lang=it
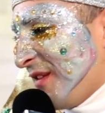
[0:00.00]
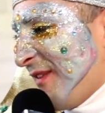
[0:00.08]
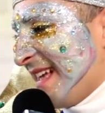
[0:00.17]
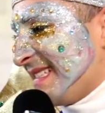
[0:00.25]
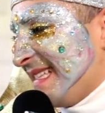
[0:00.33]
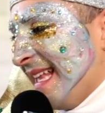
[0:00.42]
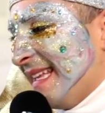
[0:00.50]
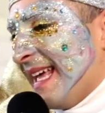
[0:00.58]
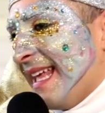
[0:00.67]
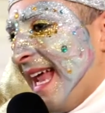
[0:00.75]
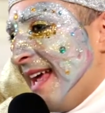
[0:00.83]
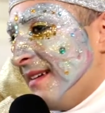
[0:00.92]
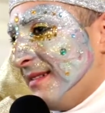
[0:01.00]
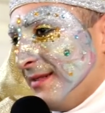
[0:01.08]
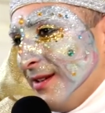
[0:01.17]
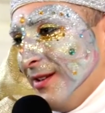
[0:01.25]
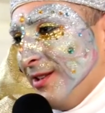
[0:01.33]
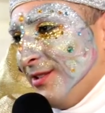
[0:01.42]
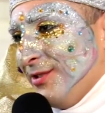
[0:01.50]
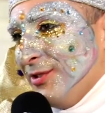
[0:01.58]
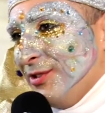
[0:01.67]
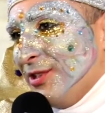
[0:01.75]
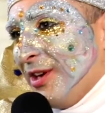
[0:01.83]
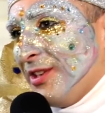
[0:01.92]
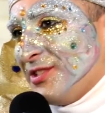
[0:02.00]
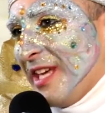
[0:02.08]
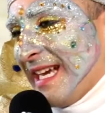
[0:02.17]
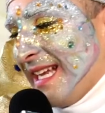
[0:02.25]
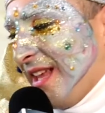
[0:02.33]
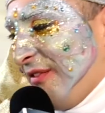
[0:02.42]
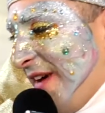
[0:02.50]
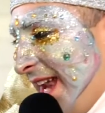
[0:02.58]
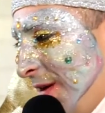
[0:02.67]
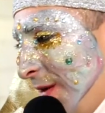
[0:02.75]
si fa sentire ognuno cerca di fare